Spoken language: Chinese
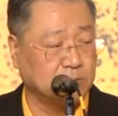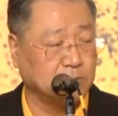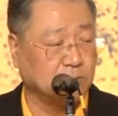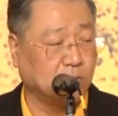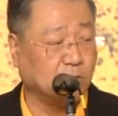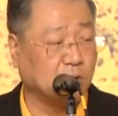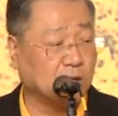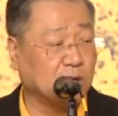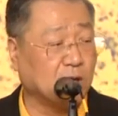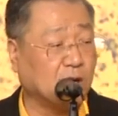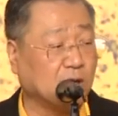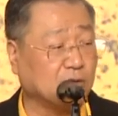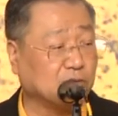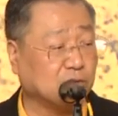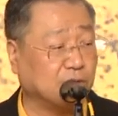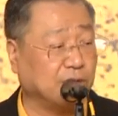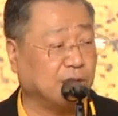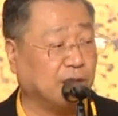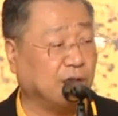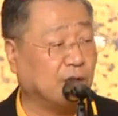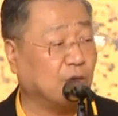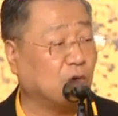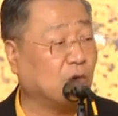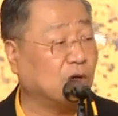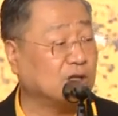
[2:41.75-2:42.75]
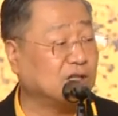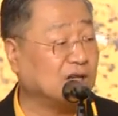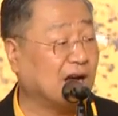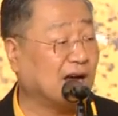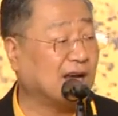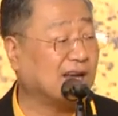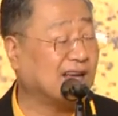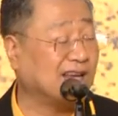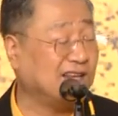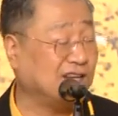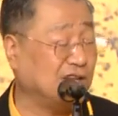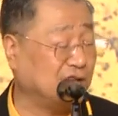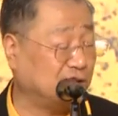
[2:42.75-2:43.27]
我告诉你，我讲
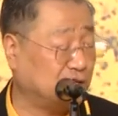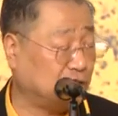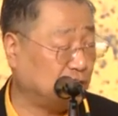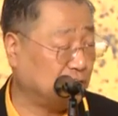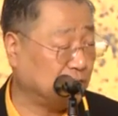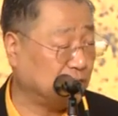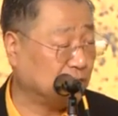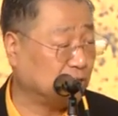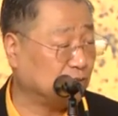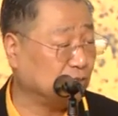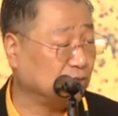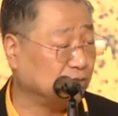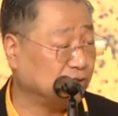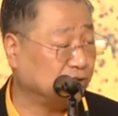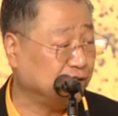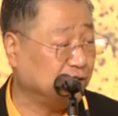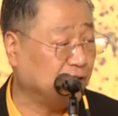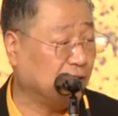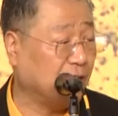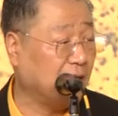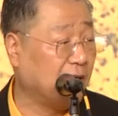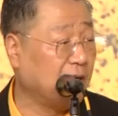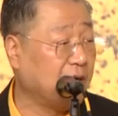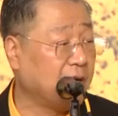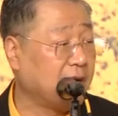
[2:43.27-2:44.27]
给你听的东西，